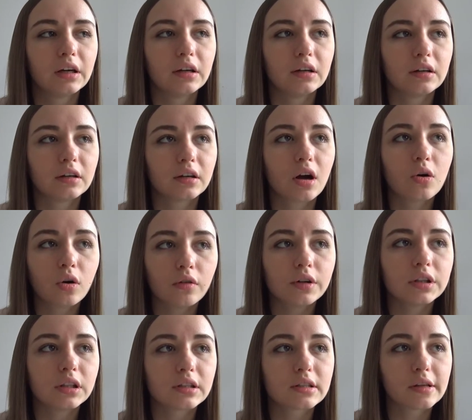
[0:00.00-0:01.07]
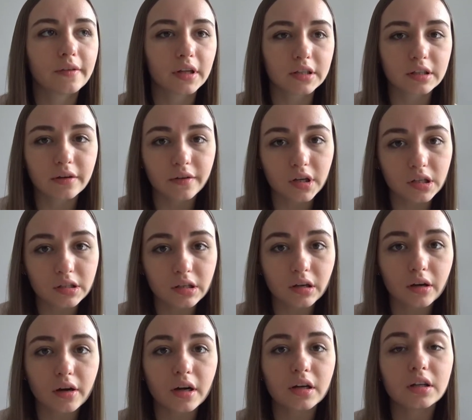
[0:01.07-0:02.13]
Э, какого-то славянского
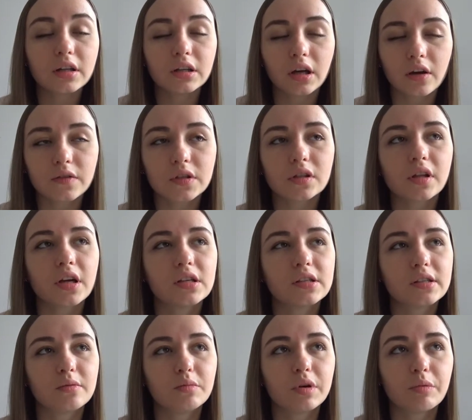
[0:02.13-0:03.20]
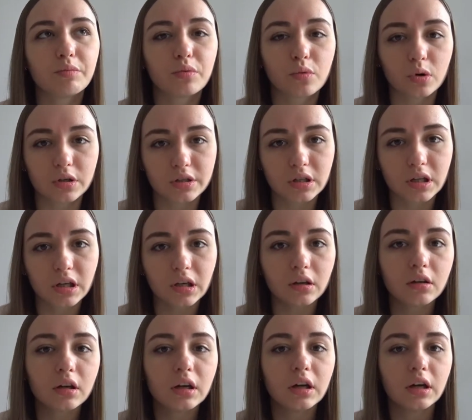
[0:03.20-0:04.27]
языка, и я взяла себе
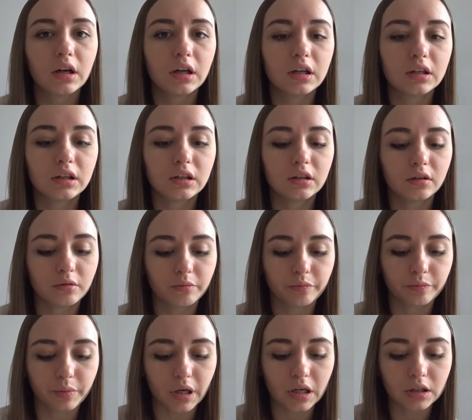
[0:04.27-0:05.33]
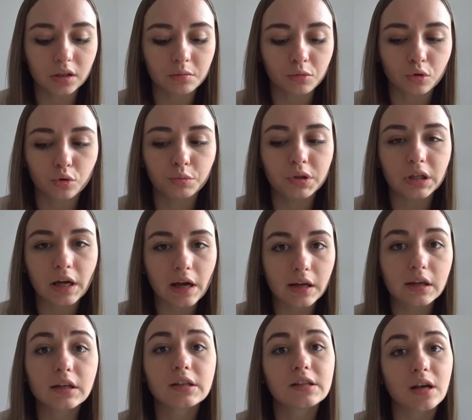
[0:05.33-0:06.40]
польский, и поэтому у
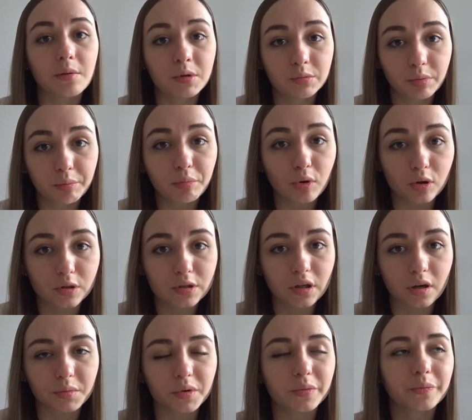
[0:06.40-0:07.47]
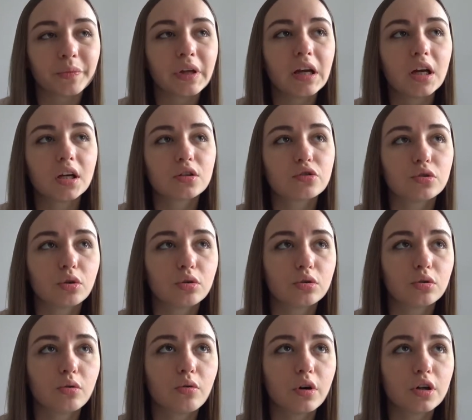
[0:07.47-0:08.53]
меня экзамен по польскому. Что
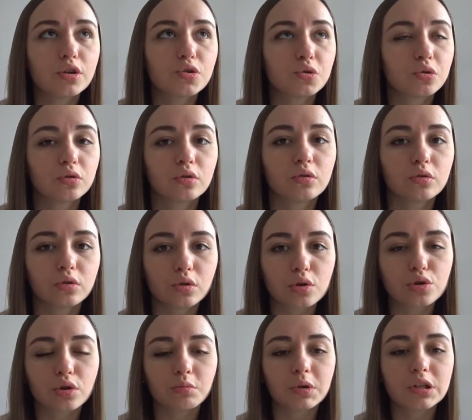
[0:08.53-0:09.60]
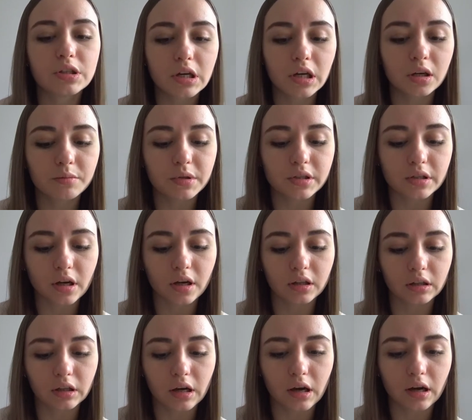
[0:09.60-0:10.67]
другое еще, но то, что мы делимся
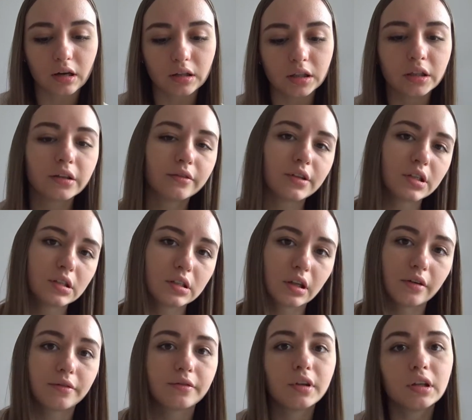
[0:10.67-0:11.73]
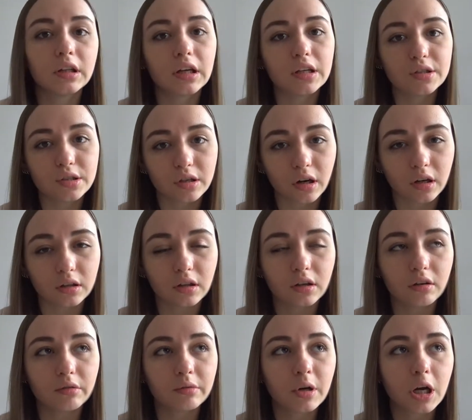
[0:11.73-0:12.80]
на лингвистов и на
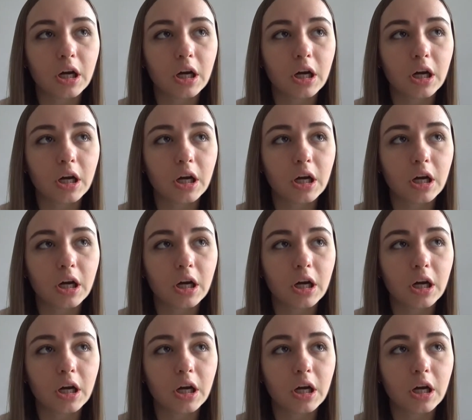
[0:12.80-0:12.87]
литераторов,